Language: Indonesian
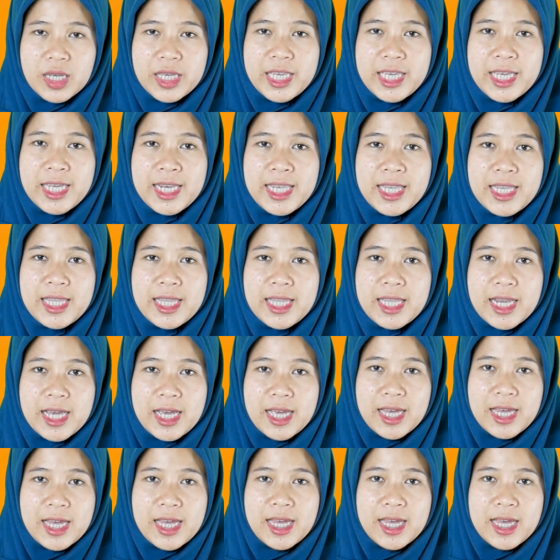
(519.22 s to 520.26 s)

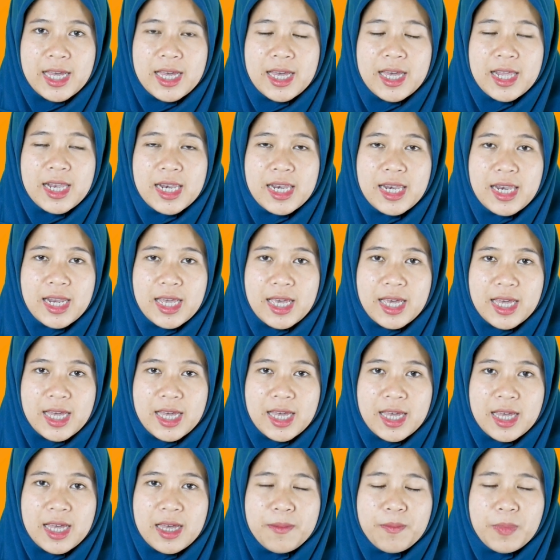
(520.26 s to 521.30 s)
illa
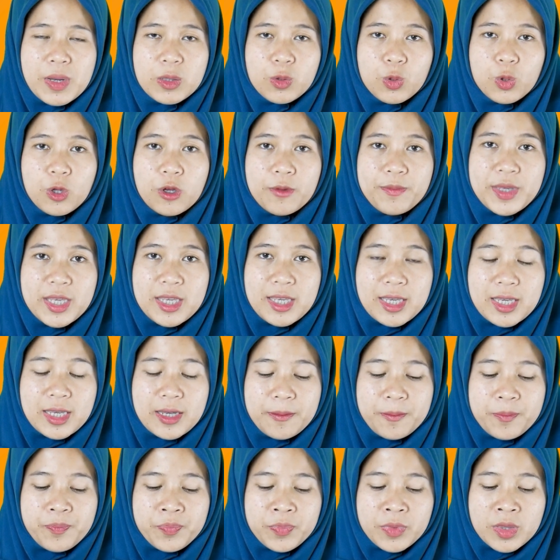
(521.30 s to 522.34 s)
lam
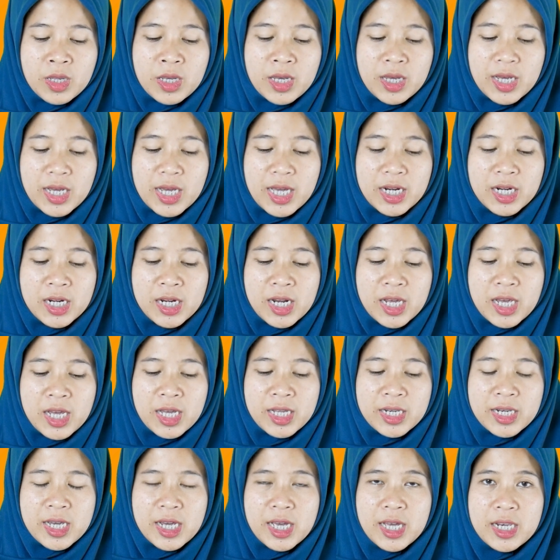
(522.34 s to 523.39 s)
maktobi'i
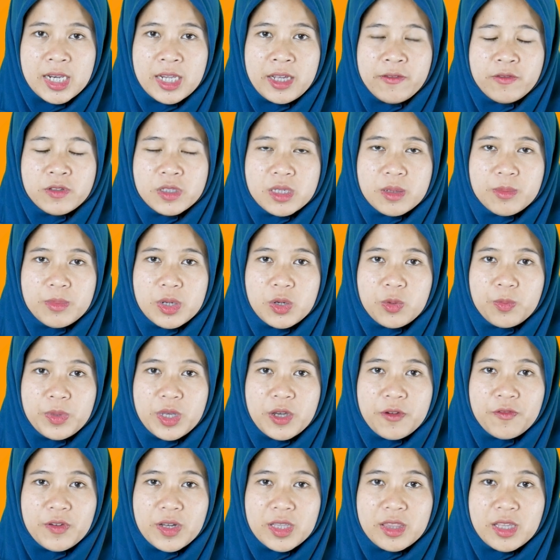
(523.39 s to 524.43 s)
karena ada alif
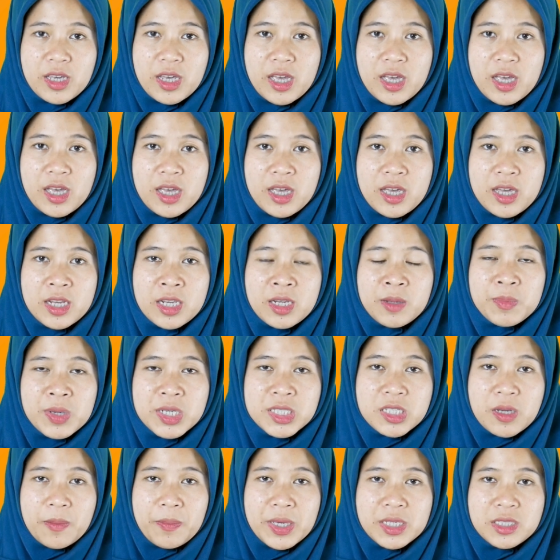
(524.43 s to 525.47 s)
sebelumnya fathah
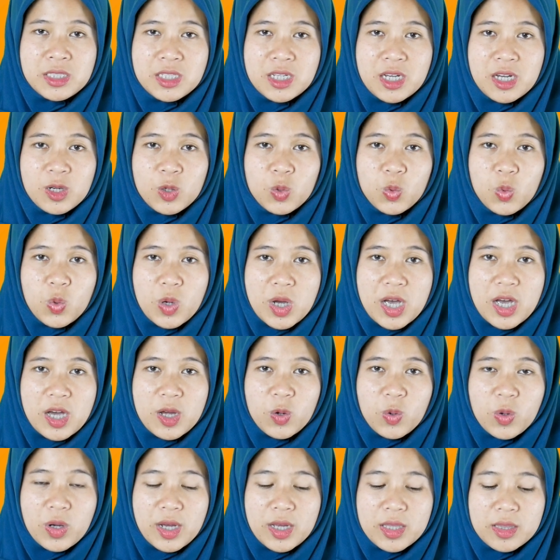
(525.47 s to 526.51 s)
dibaca panjang dua
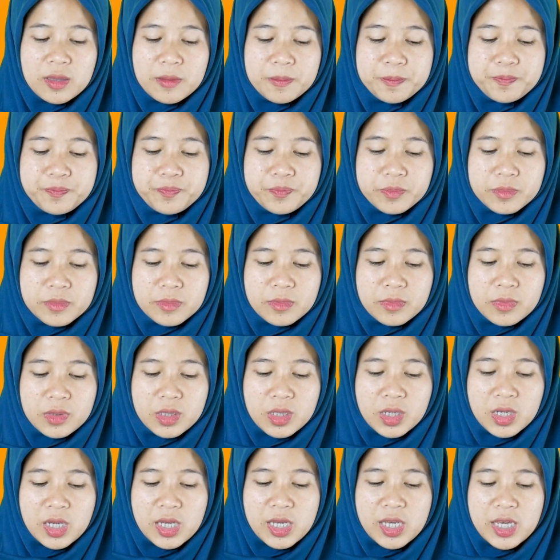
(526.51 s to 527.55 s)
harokat
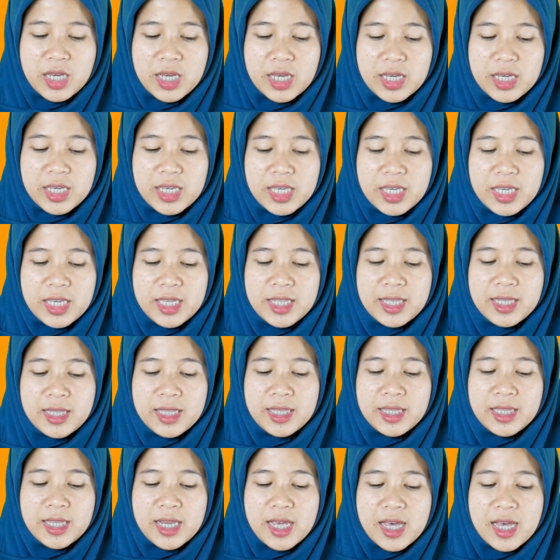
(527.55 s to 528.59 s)

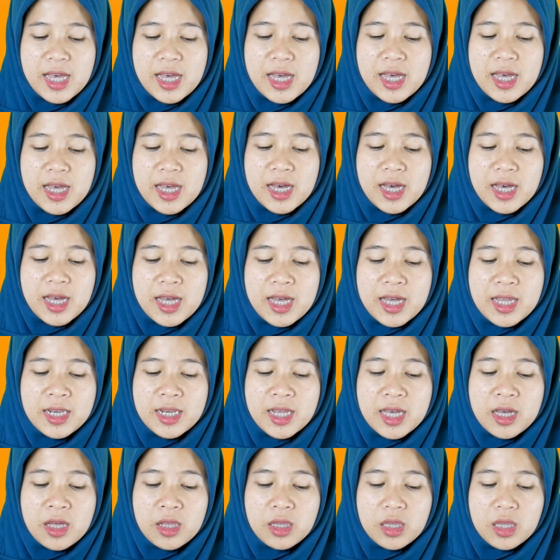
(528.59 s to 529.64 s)
illa
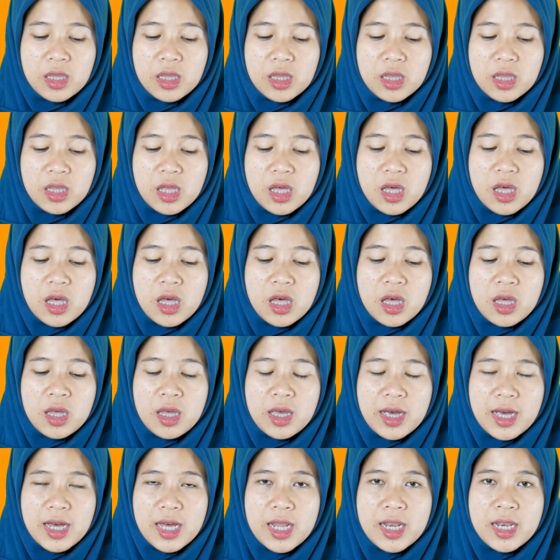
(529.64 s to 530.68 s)
ala Allah
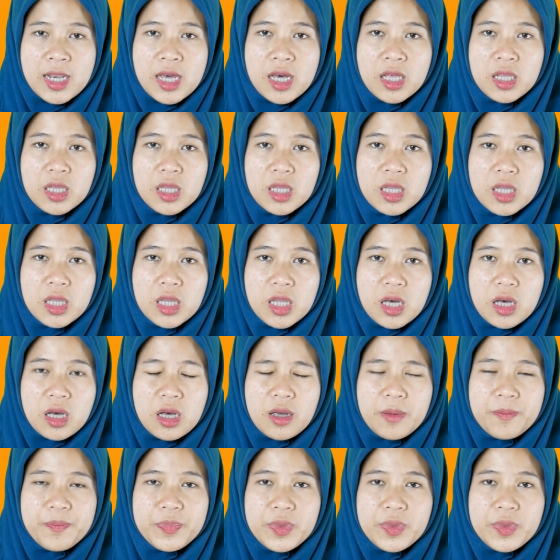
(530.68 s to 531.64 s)
ala Allah